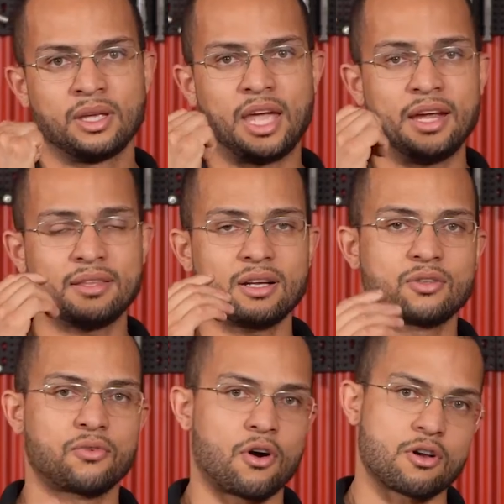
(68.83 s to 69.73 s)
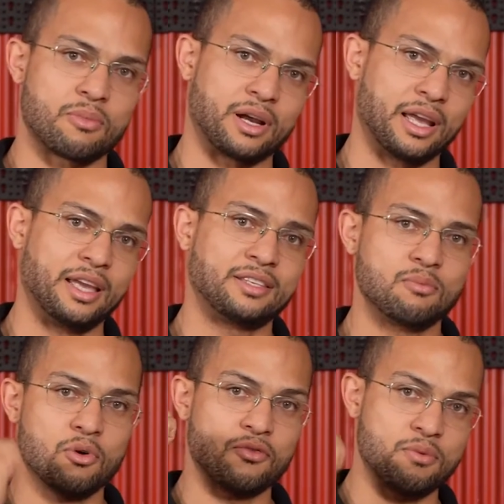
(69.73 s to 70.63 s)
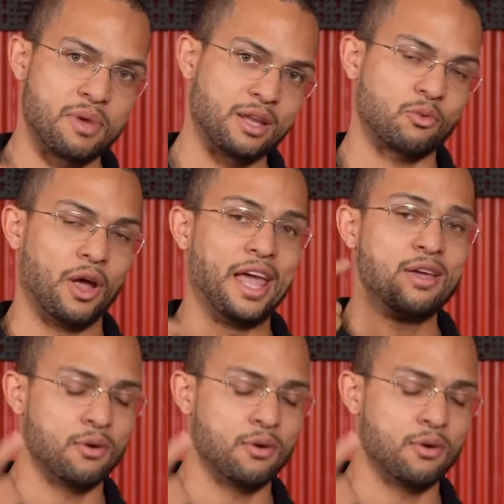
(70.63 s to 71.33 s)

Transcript: Quem transforma esse movimento em